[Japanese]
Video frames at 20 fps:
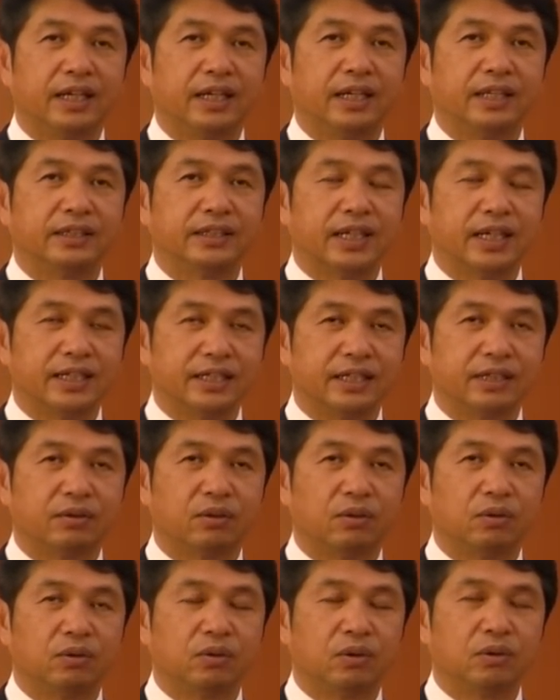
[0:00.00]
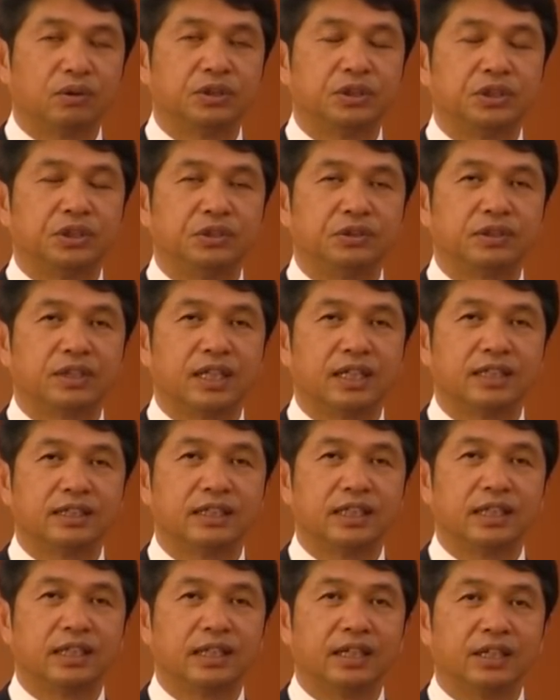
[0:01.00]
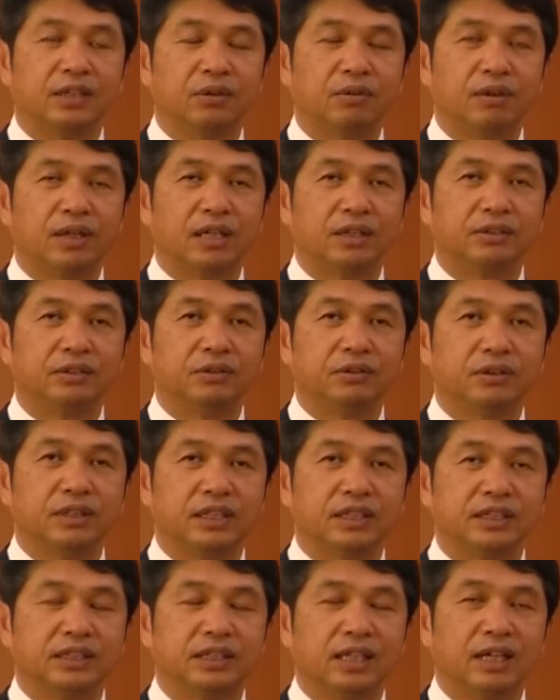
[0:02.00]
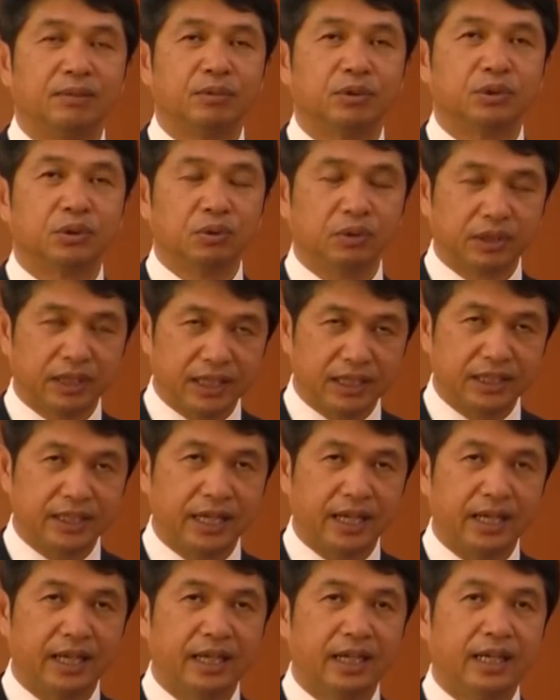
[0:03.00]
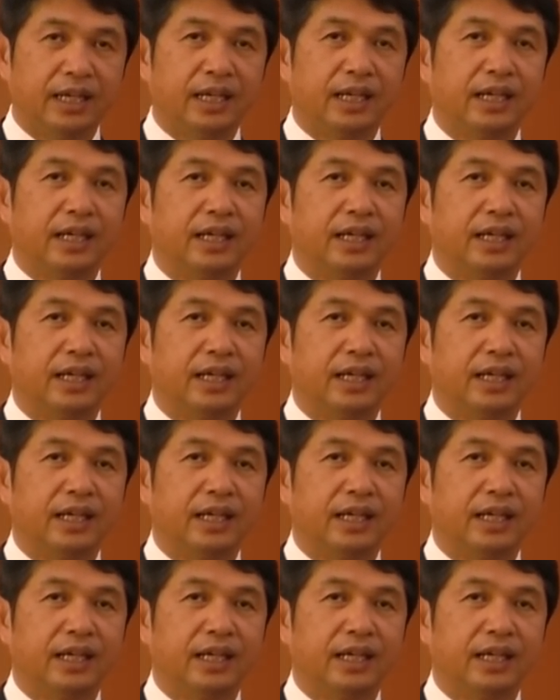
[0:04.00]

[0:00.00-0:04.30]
えー、さらに今後市中感染が広がるような事態も想定して